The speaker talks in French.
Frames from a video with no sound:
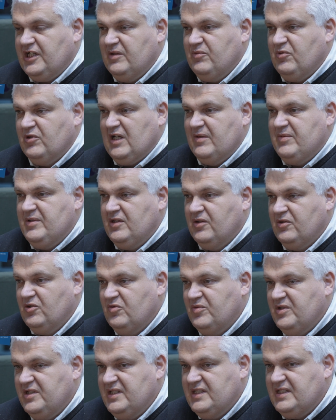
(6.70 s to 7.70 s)
créé mon cabinet en
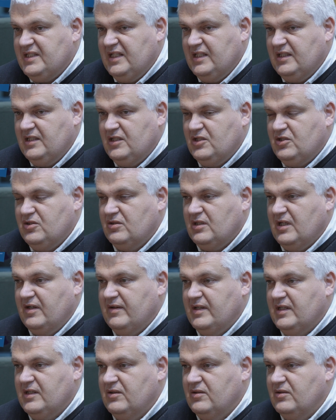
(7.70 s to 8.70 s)
2017 et je
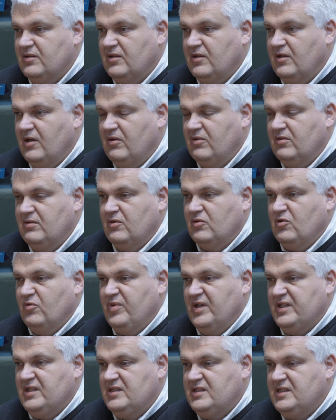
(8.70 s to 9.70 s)
travaille euh, en
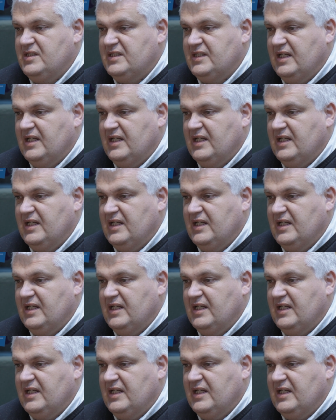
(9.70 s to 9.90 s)
compagnie de six